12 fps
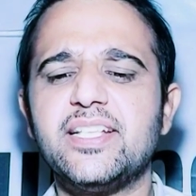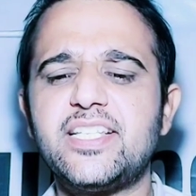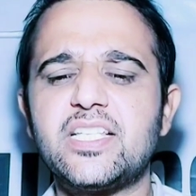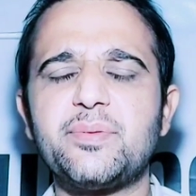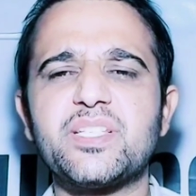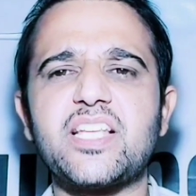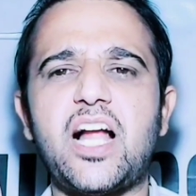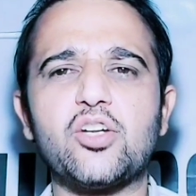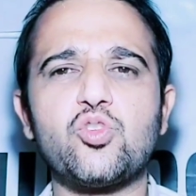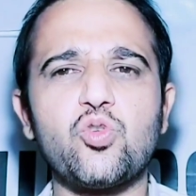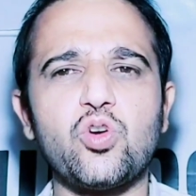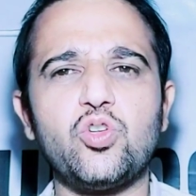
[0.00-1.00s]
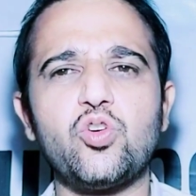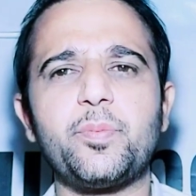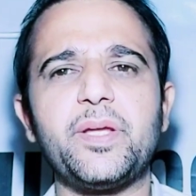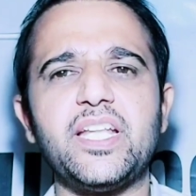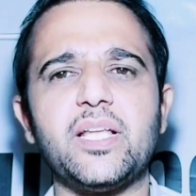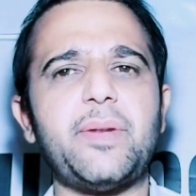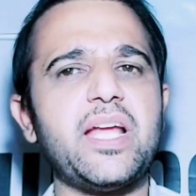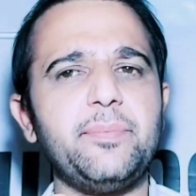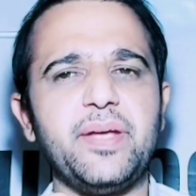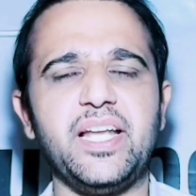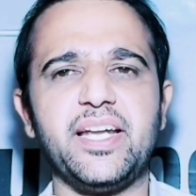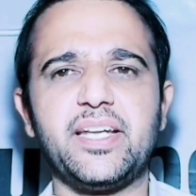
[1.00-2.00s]
जिसमें साल्टो कलोर फिनेरमाइन
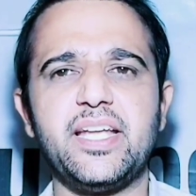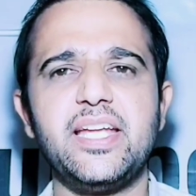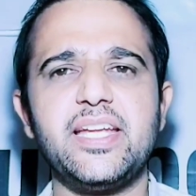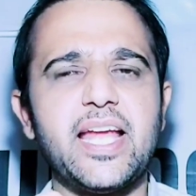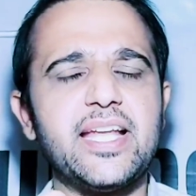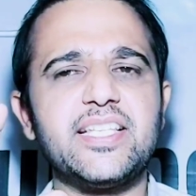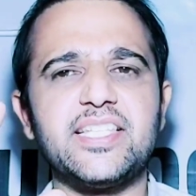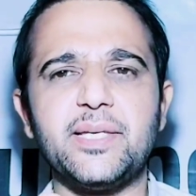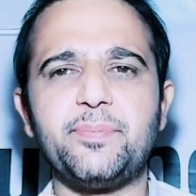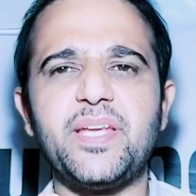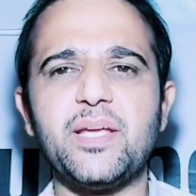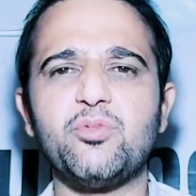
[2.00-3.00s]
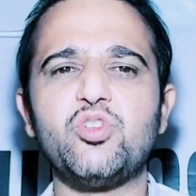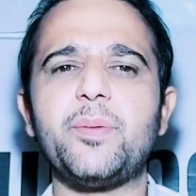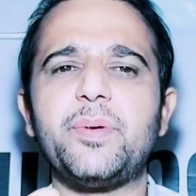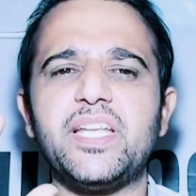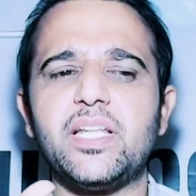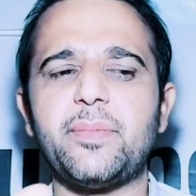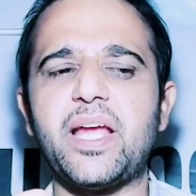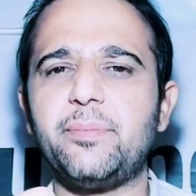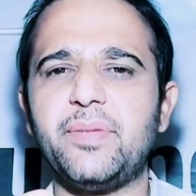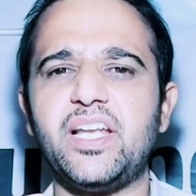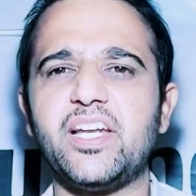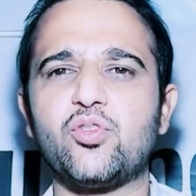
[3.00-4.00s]
मेलेट यानी सी पी एम हो या फिनरमाइन
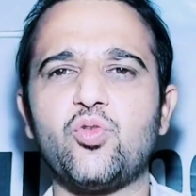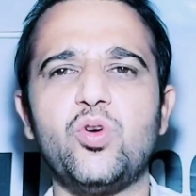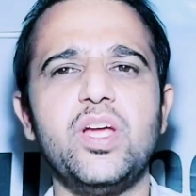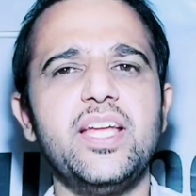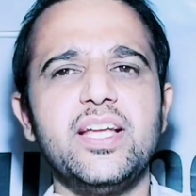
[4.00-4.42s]
मेलेट हो